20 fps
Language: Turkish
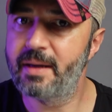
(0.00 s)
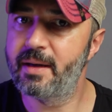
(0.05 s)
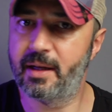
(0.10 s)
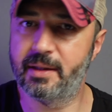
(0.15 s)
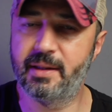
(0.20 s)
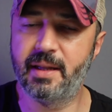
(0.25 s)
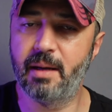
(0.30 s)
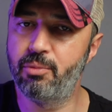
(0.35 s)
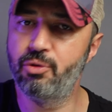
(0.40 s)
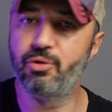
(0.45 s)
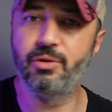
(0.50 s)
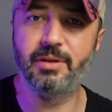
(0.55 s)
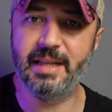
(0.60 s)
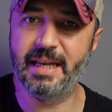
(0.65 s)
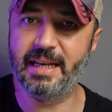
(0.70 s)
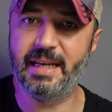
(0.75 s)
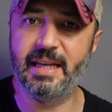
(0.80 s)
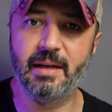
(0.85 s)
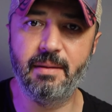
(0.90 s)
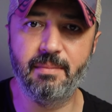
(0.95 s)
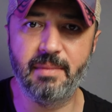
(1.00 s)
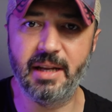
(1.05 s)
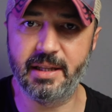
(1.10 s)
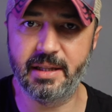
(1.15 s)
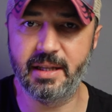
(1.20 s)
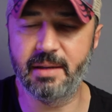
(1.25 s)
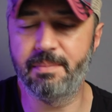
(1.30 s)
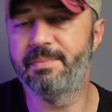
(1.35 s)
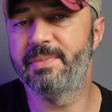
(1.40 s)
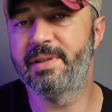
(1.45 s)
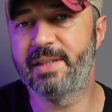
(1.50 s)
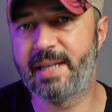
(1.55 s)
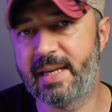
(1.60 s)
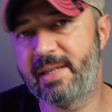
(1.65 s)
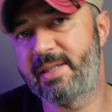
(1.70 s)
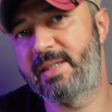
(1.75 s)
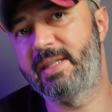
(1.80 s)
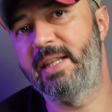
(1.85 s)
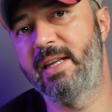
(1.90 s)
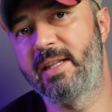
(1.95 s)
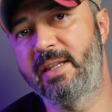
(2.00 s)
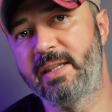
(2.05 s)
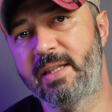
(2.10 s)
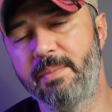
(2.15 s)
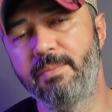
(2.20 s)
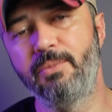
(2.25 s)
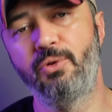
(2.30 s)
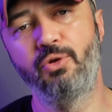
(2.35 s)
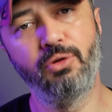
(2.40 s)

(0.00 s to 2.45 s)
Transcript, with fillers: Hatta bunu deneyimledim, test de ettim.